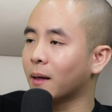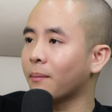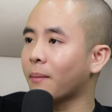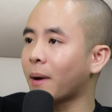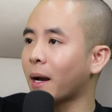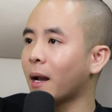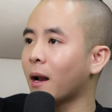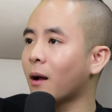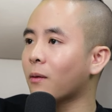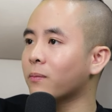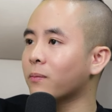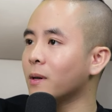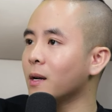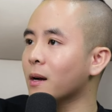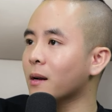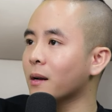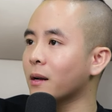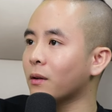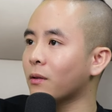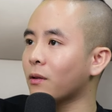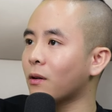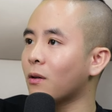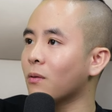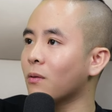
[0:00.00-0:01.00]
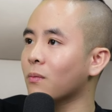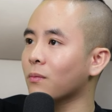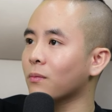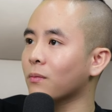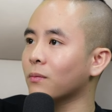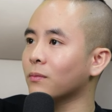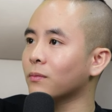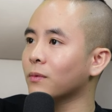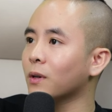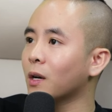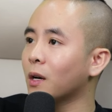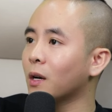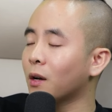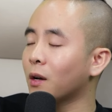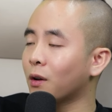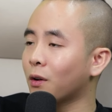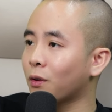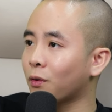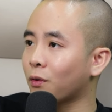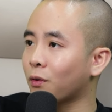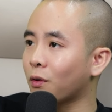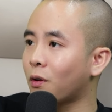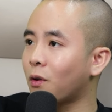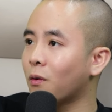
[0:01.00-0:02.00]
thì cái máy lọc nước đấy nó không
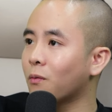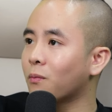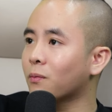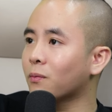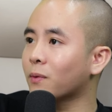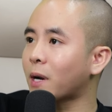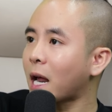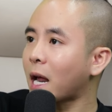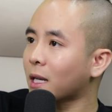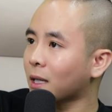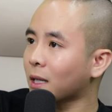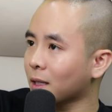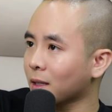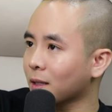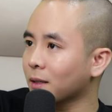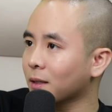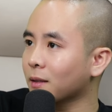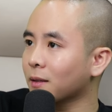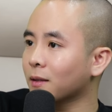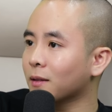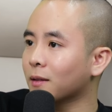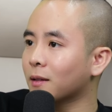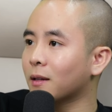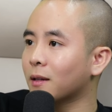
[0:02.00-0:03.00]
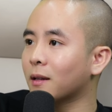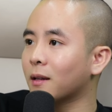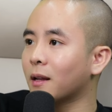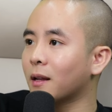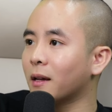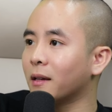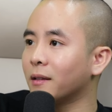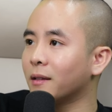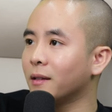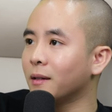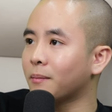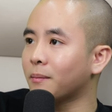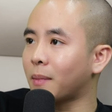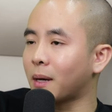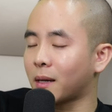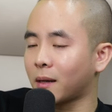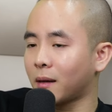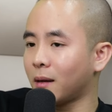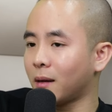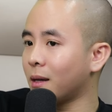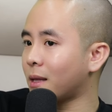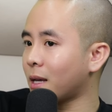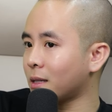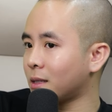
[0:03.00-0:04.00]
nó không đắt đấy nhưng
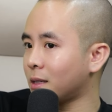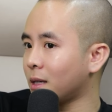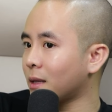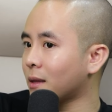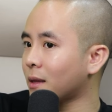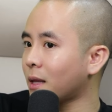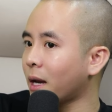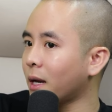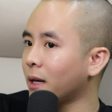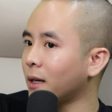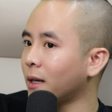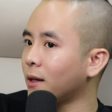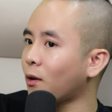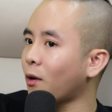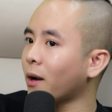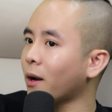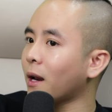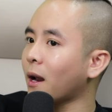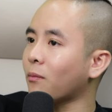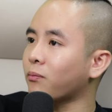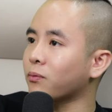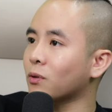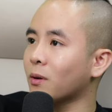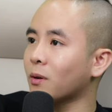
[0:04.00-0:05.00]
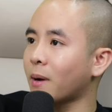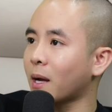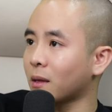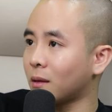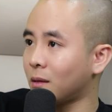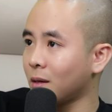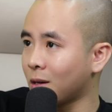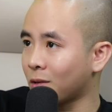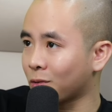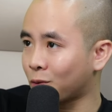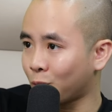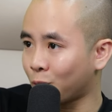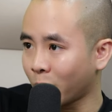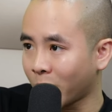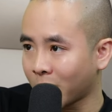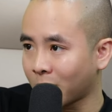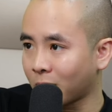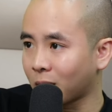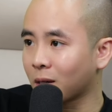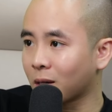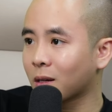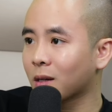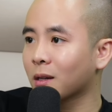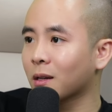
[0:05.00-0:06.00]
mà người ta sẽ thay lõi lọc cho bạn thường
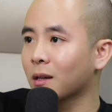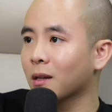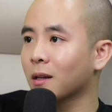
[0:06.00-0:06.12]
xuyên